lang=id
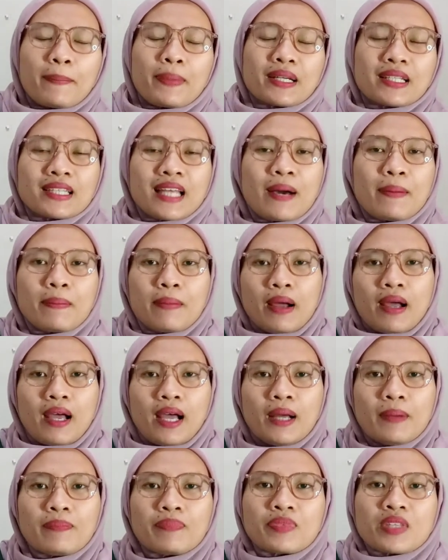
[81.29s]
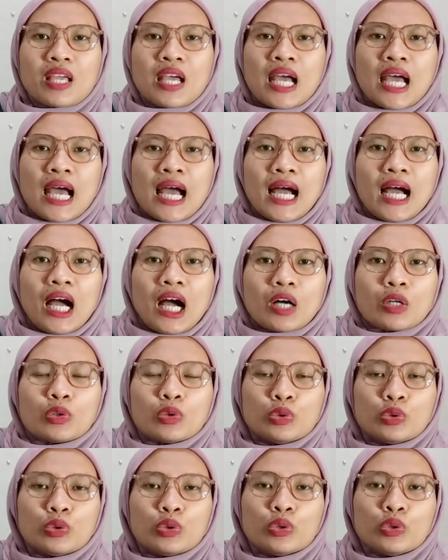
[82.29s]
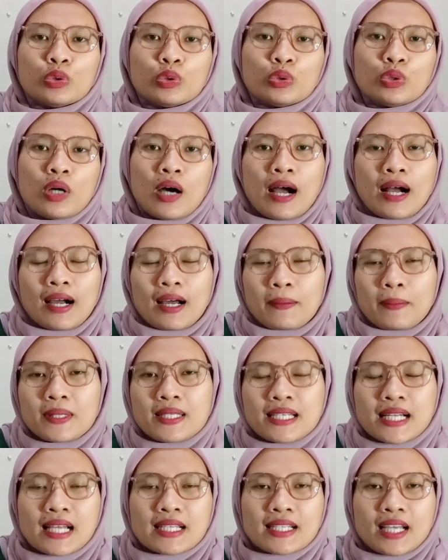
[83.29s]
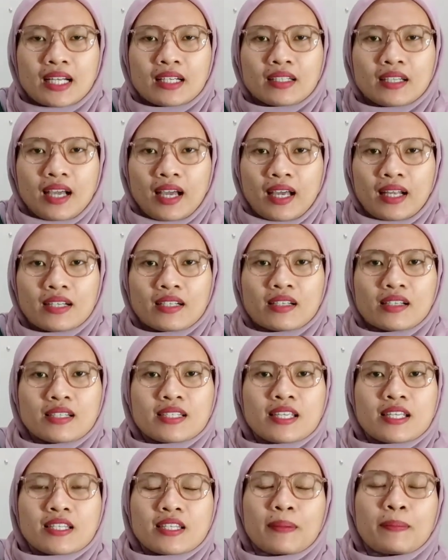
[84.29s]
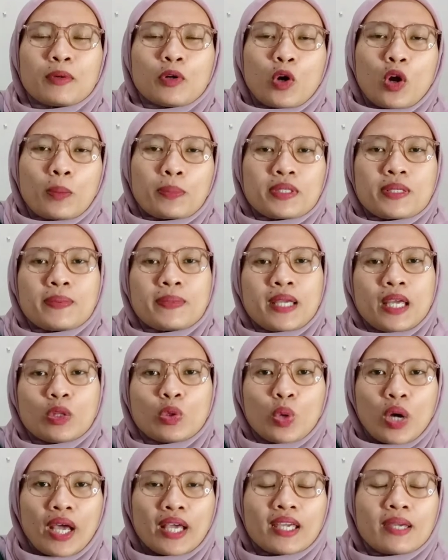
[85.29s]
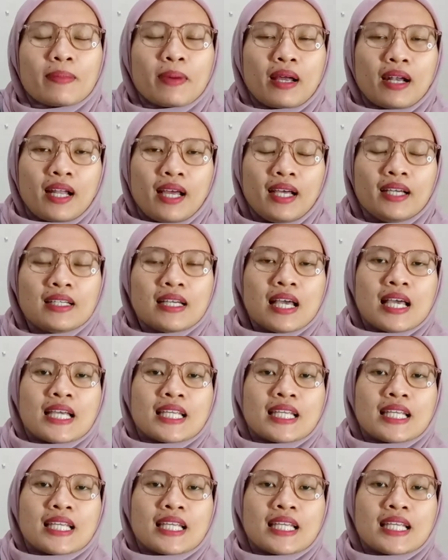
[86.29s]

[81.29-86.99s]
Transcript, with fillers: Pertama, aku akan menjelaskan kan sistem dropshipnya itu kayak gimana.